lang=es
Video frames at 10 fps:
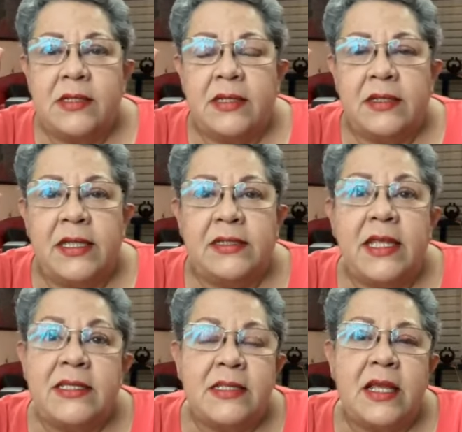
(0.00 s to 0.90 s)
de
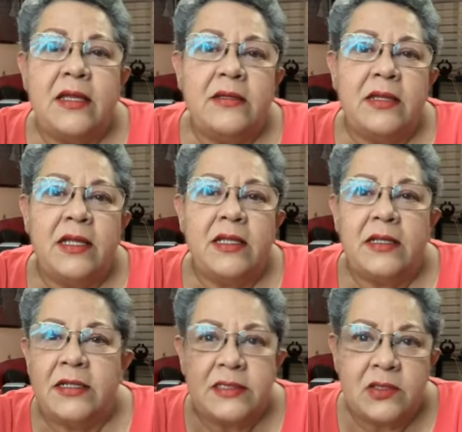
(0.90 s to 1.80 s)
Tesla, y eh,
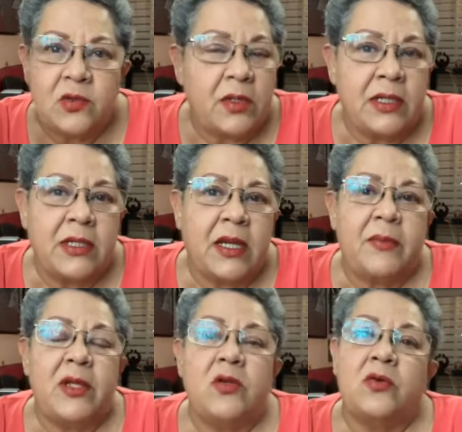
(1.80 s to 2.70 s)
les hizo el
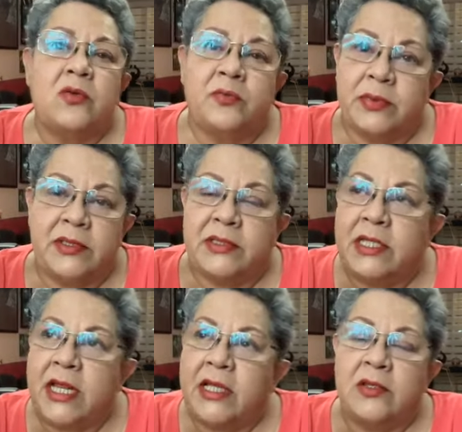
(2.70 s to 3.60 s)
camino
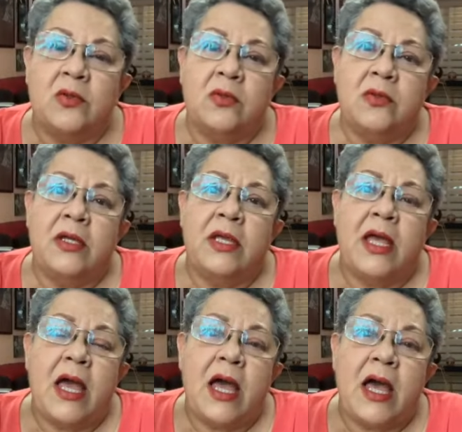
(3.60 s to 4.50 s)
directo
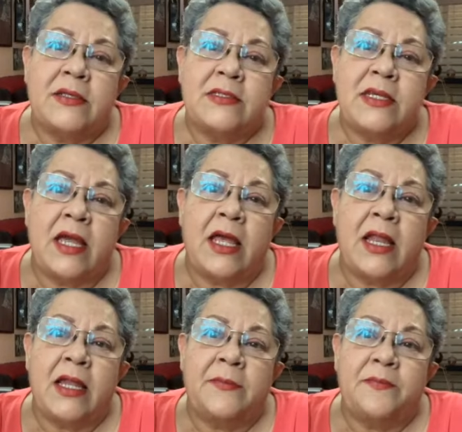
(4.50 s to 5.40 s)

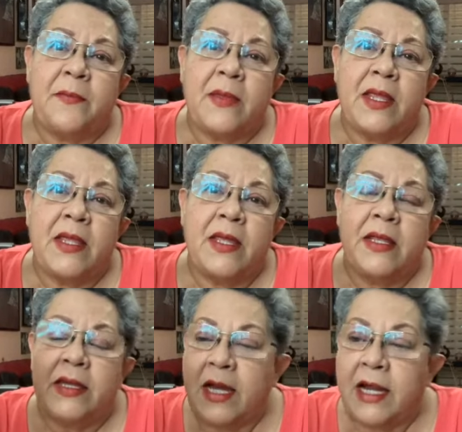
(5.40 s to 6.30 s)
hacia
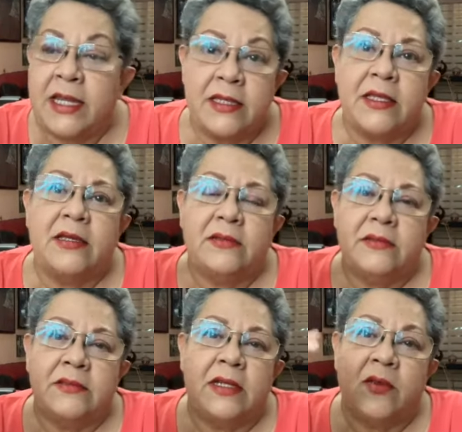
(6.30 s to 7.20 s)
la garita,
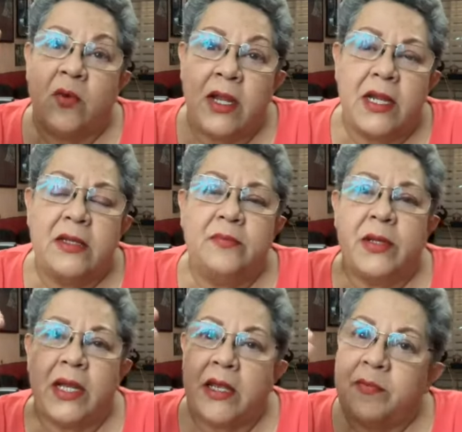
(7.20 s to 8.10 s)
la aduana,
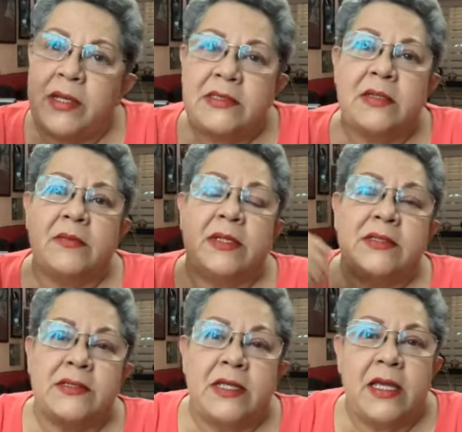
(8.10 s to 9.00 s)
para que pasen
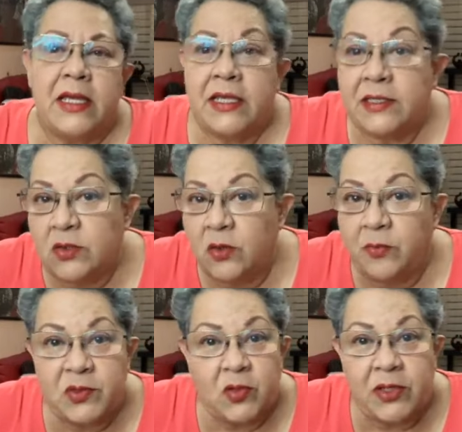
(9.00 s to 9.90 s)
más esto lo
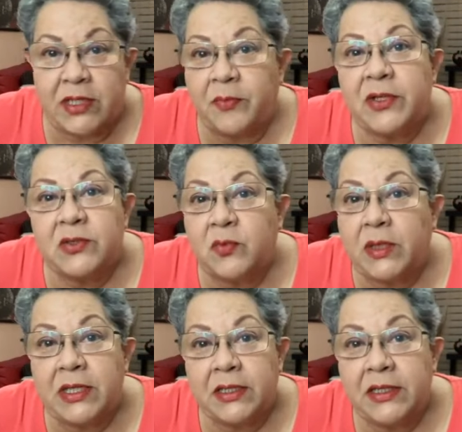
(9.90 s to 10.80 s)
empezó ahorita a
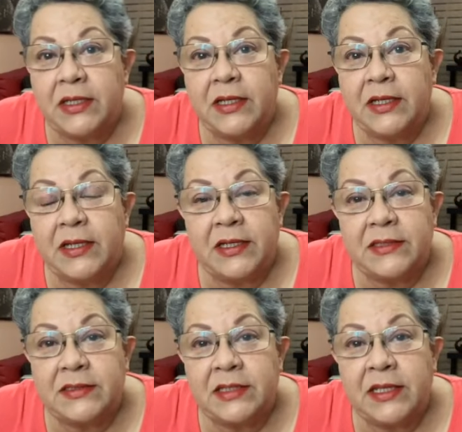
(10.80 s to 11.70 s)
presumir
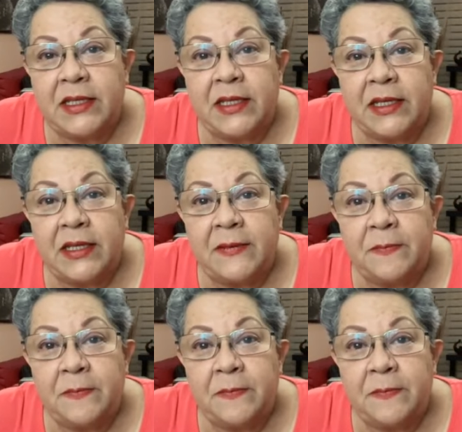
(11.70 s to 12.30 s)
este